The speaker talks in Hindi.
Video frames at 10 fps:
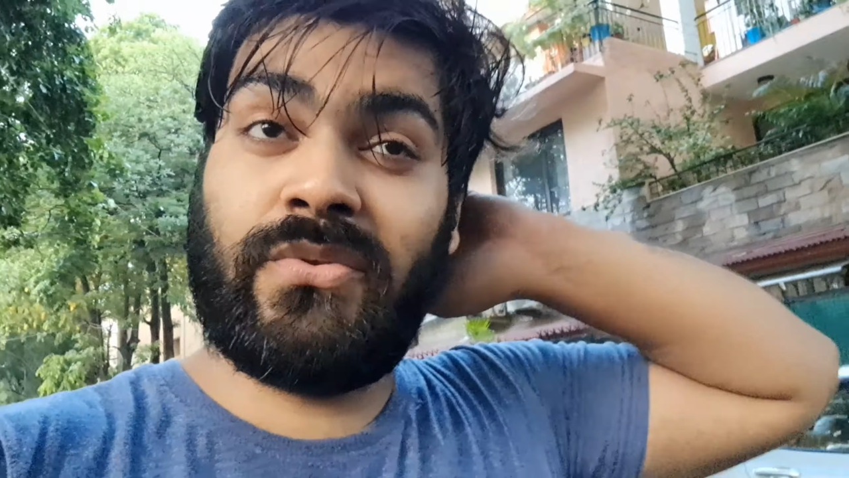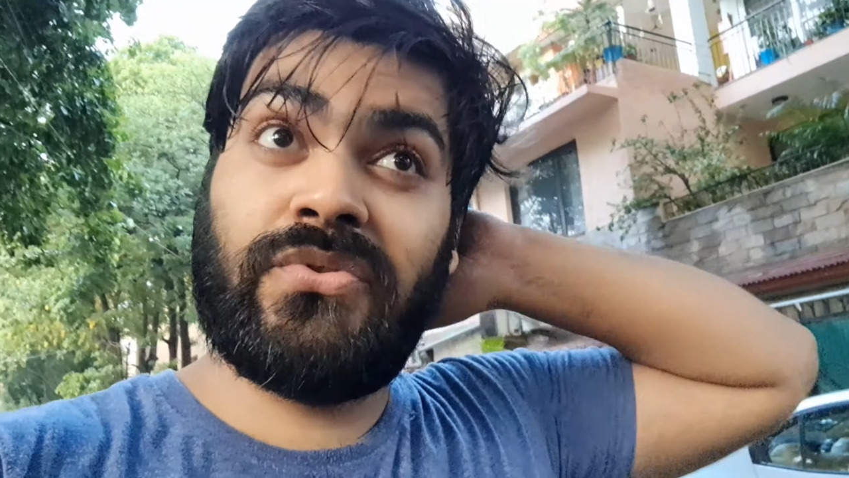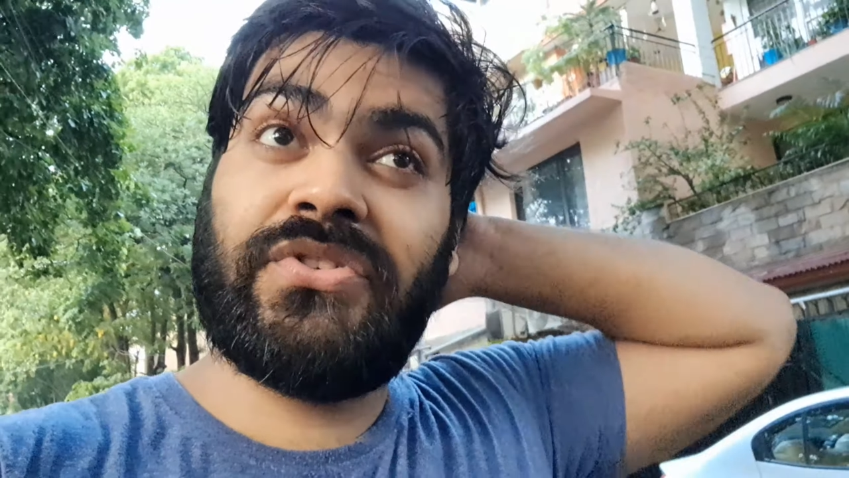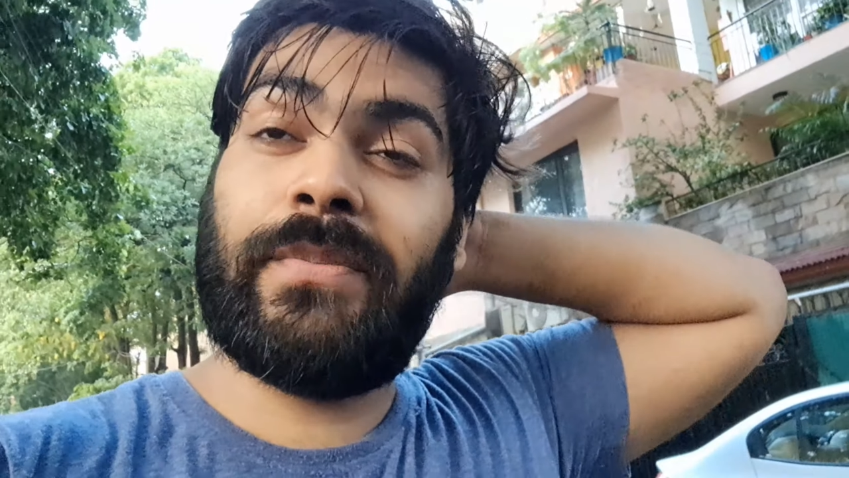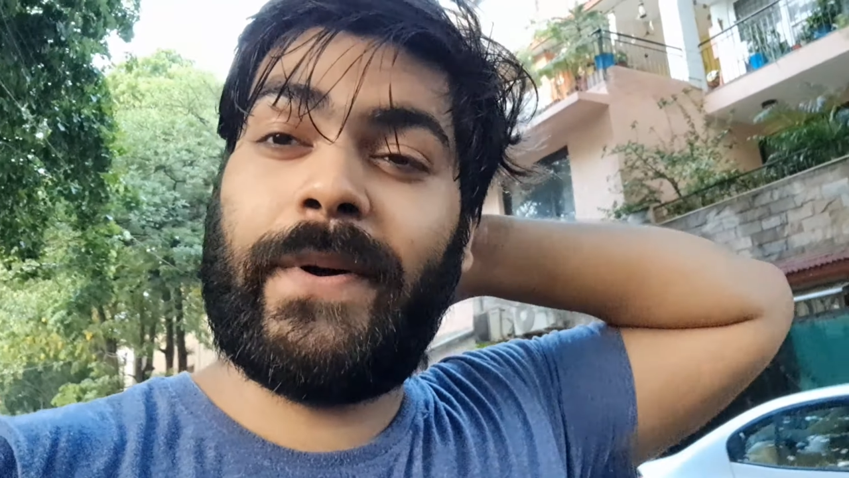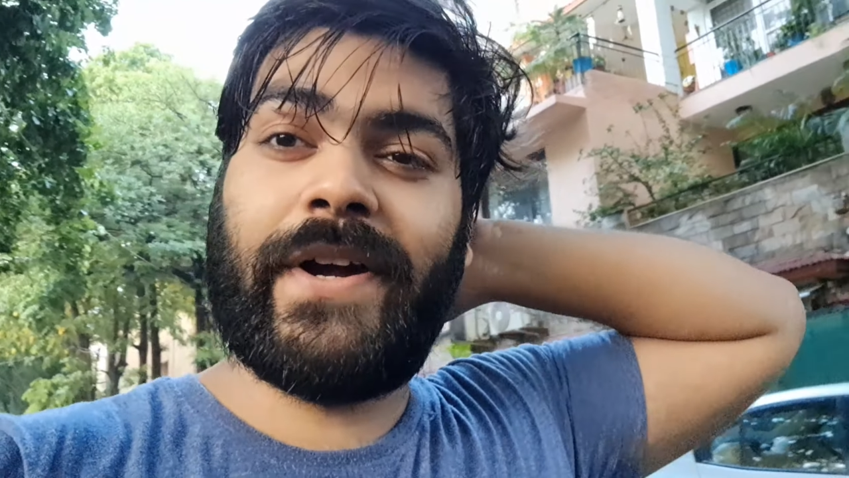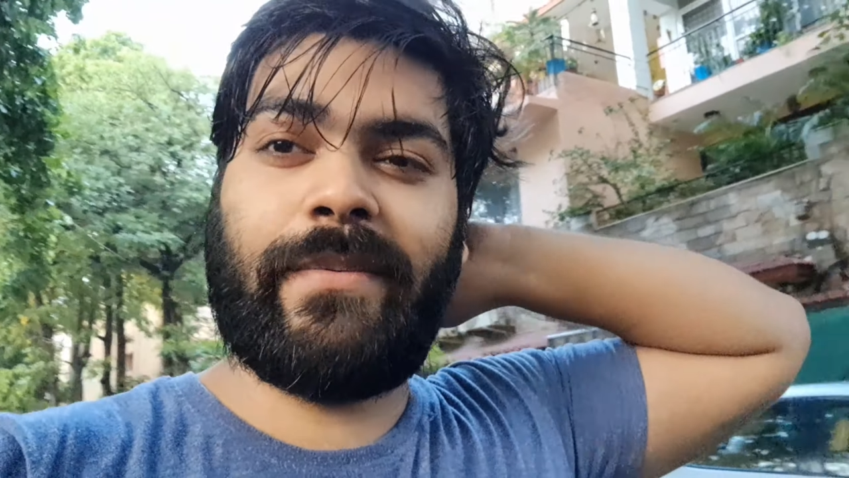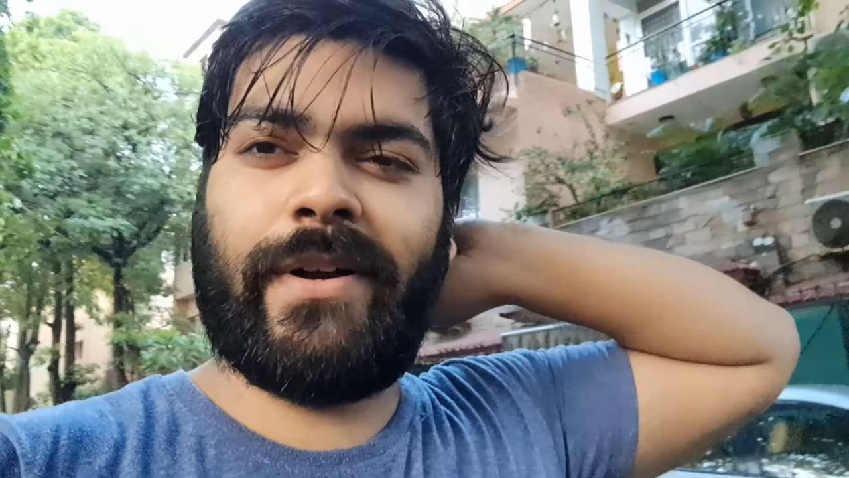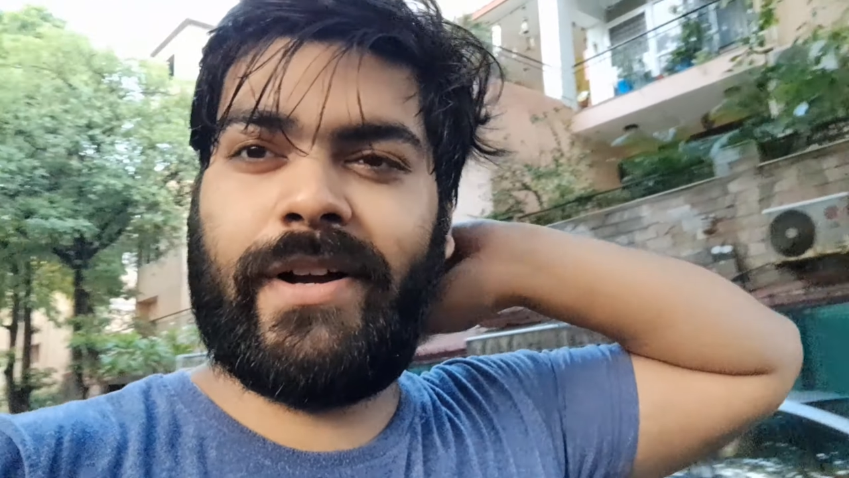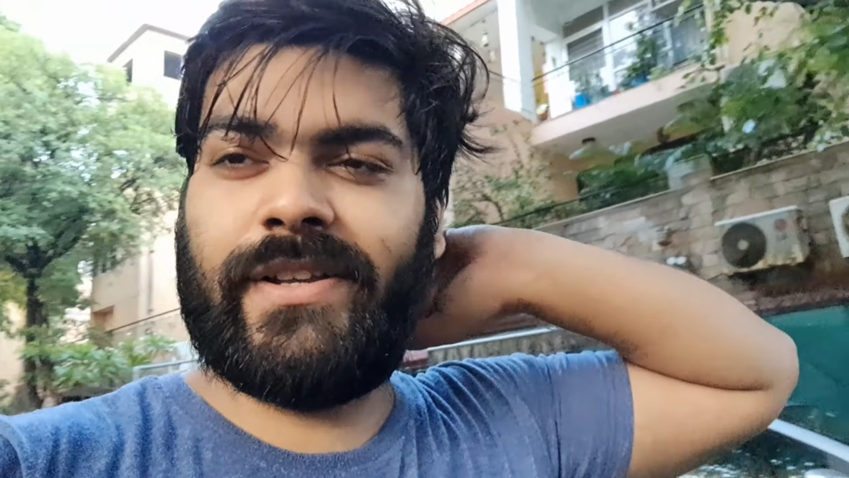दूसरे
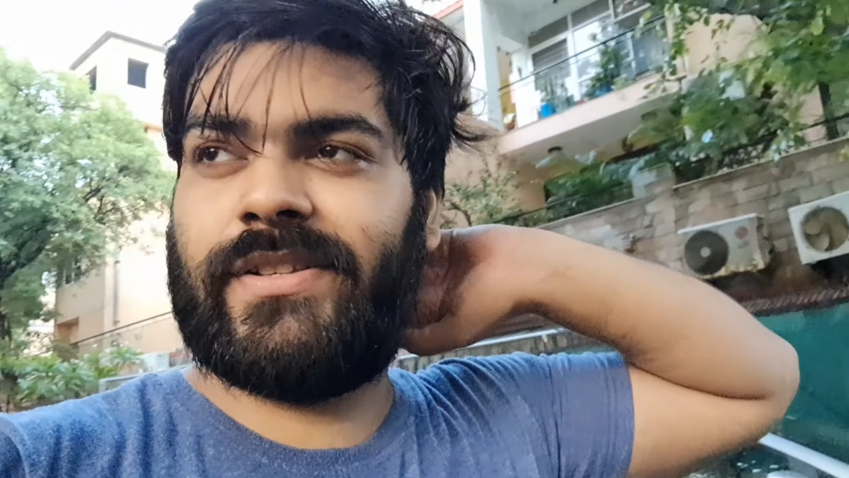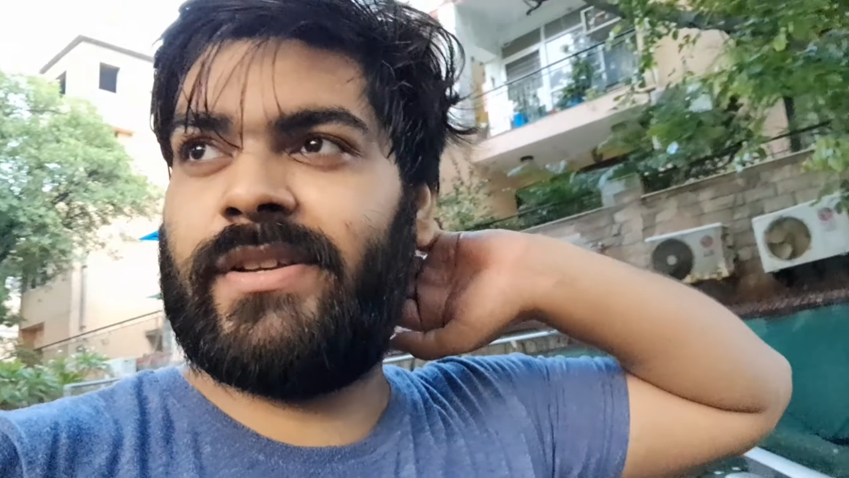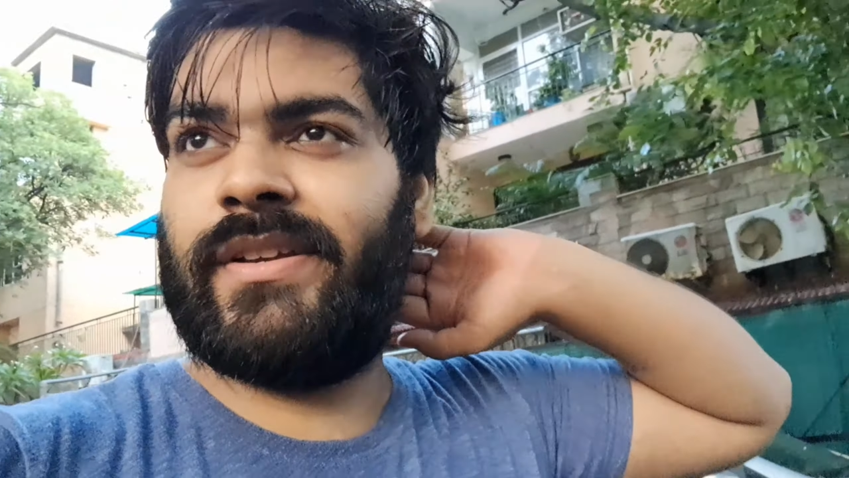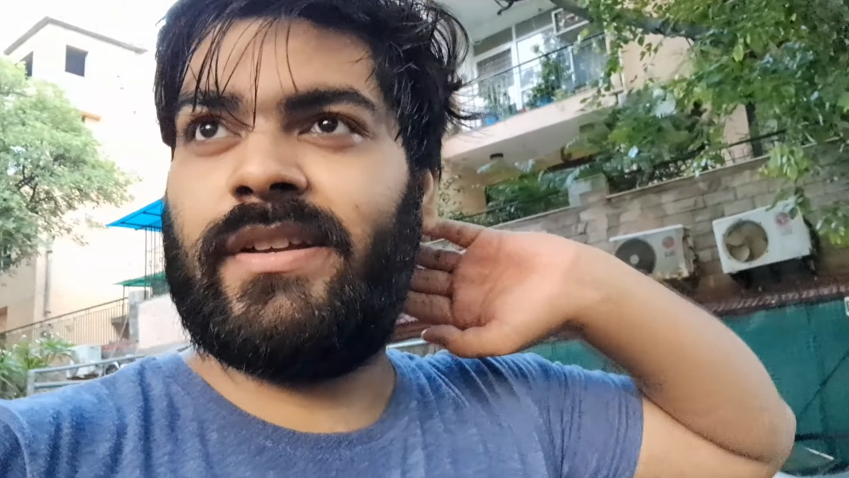पार्क में गाइस